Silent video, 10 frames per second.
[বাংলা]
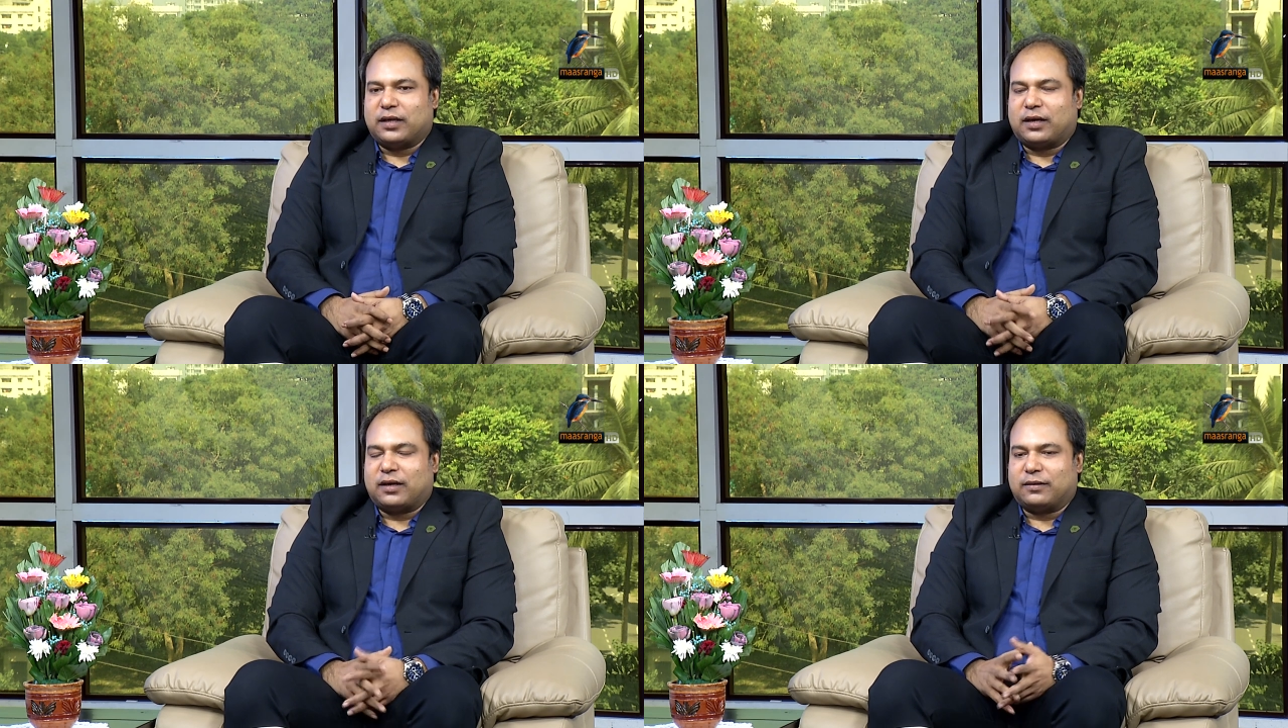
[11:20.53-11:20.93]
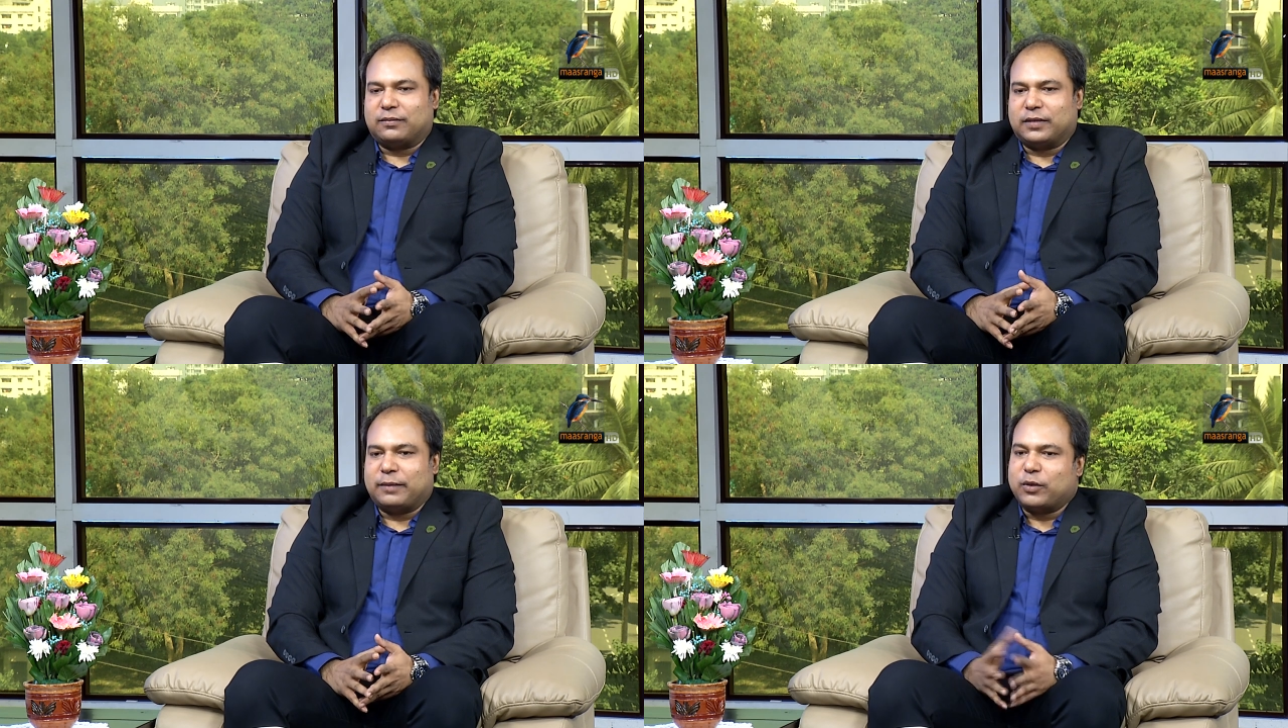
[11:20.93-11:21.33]
আর
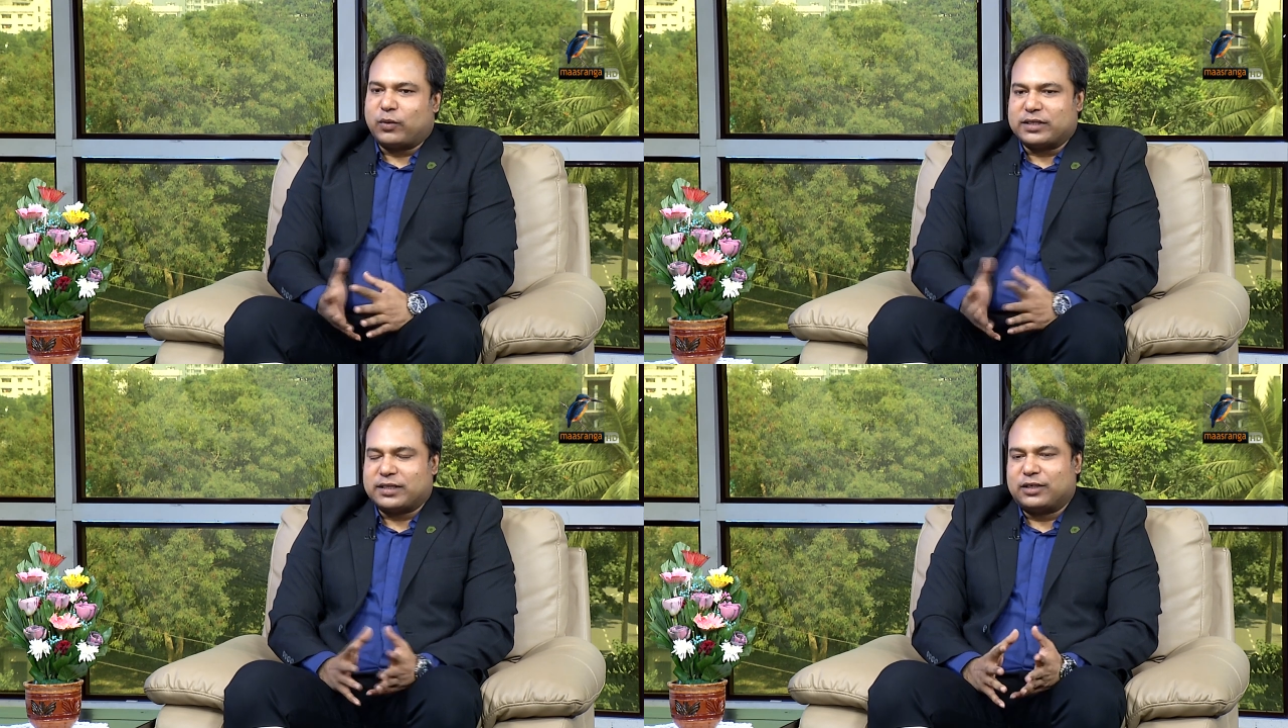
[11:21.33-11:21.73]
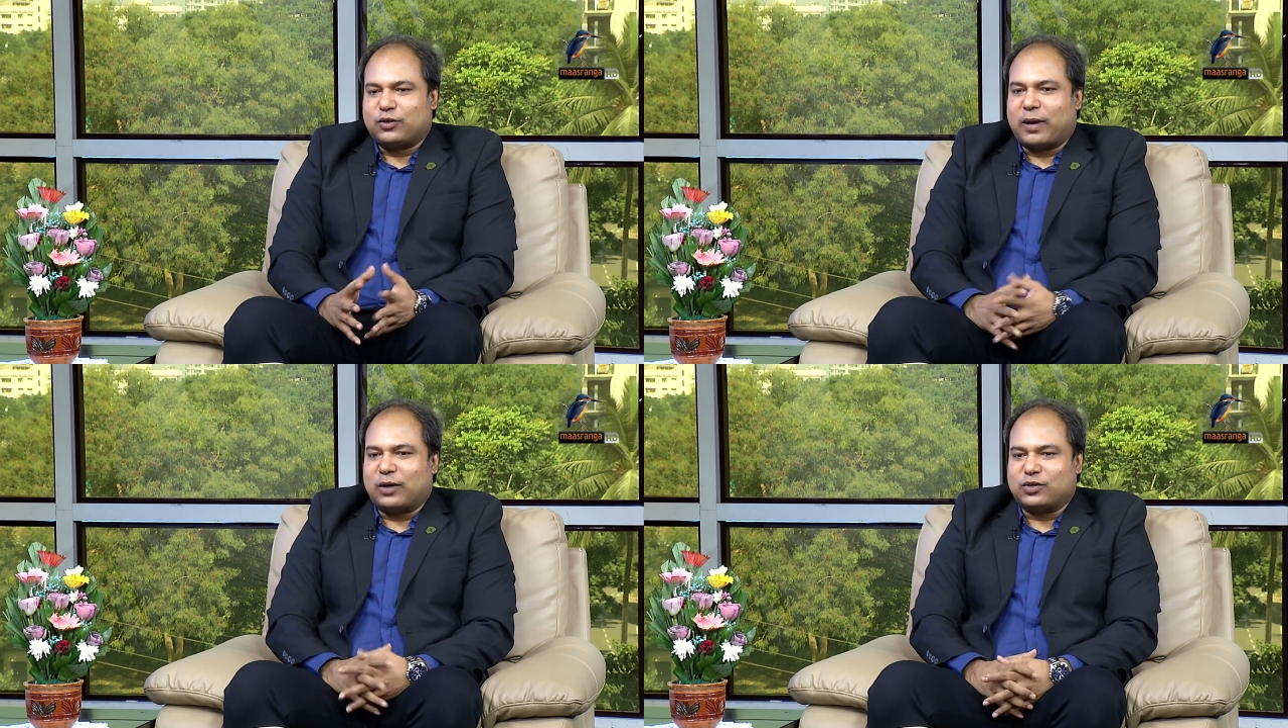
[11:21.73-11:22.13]
এমনি রেজাল্টও
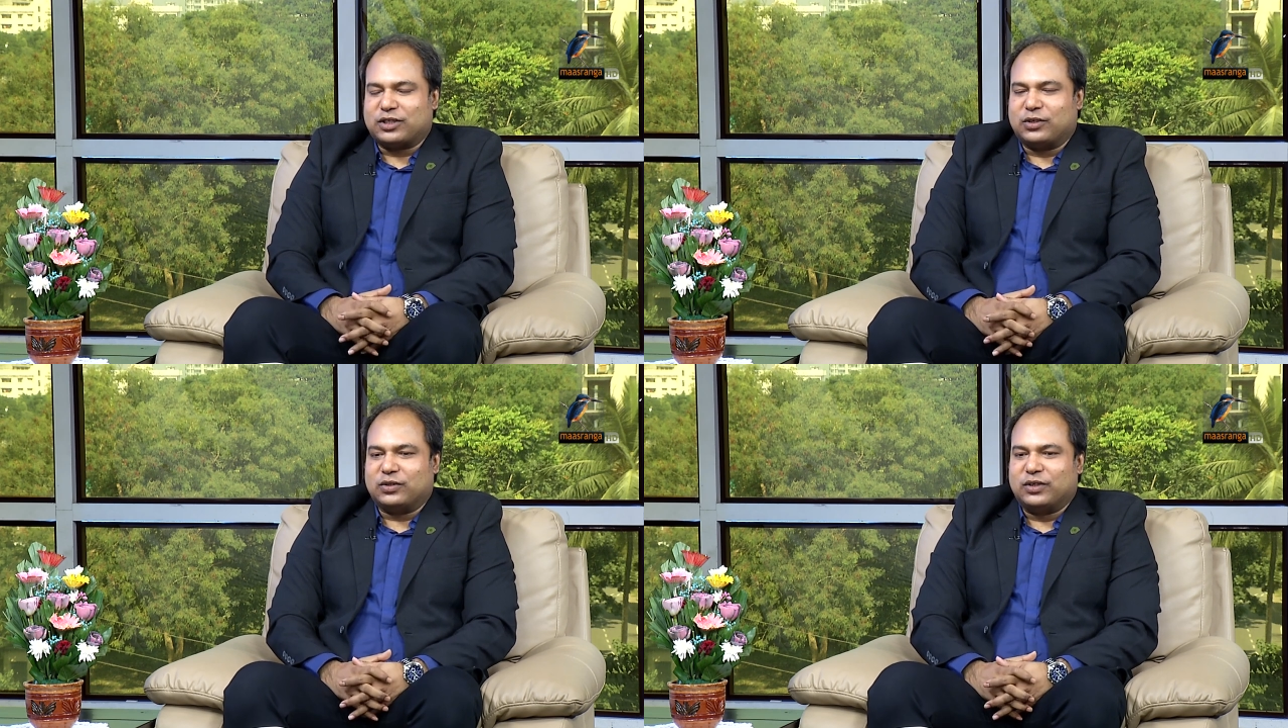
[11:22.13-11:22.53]
ভালো ছিল